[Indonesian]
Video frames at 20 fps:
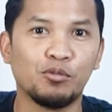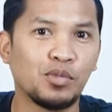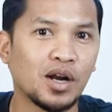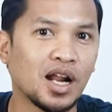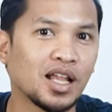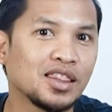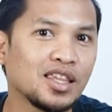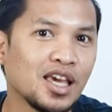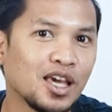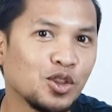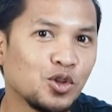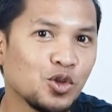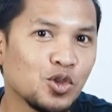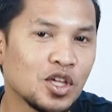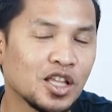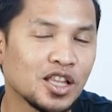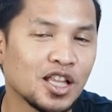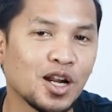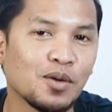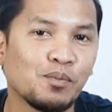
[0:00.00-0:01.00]
beratnya itu
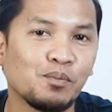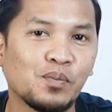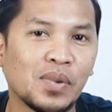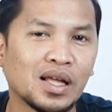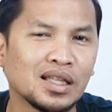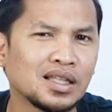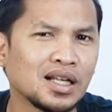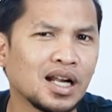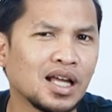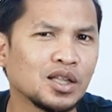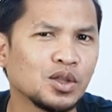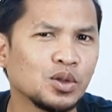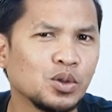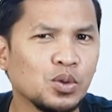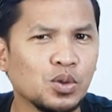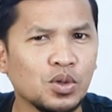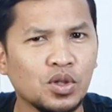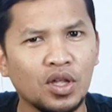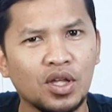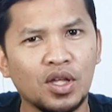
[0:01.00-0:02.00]
sekitar
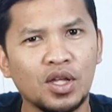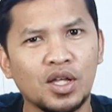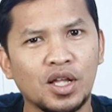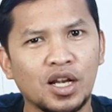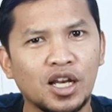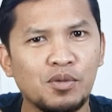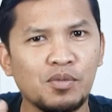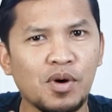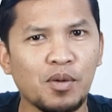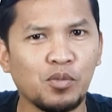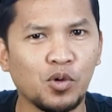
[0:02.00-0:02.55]
450